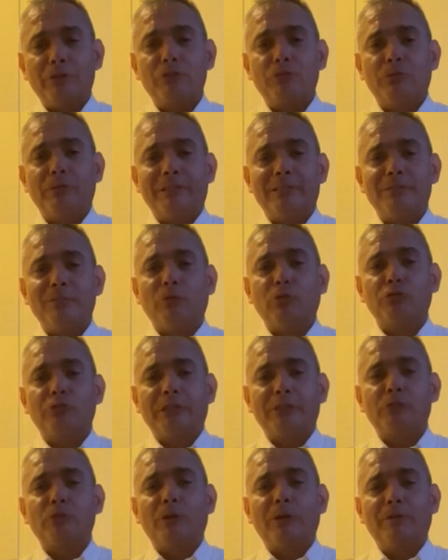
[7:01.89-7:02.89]
en su
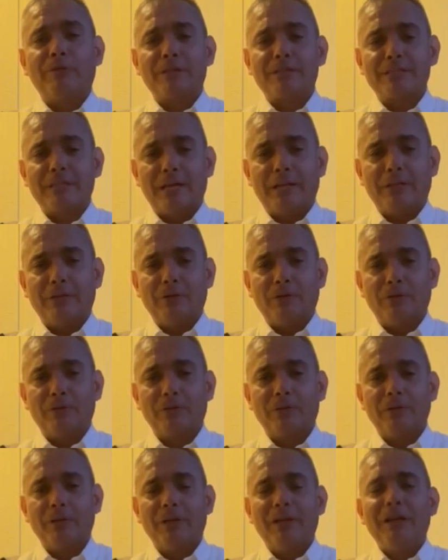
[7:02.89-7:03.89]
decimosexto aniversario.
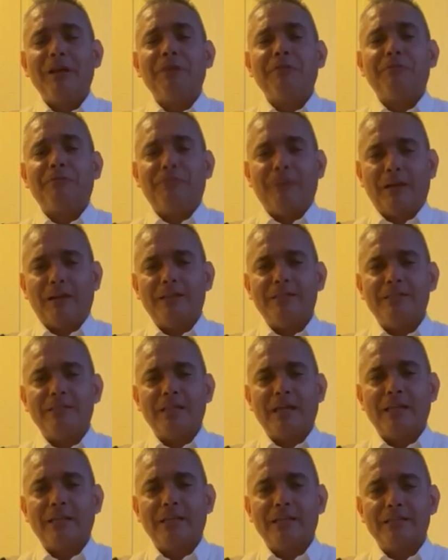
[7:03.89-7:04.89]

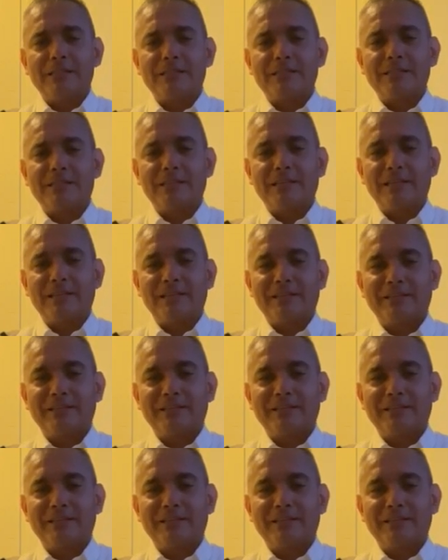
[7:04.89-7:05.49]
¡Felicidades!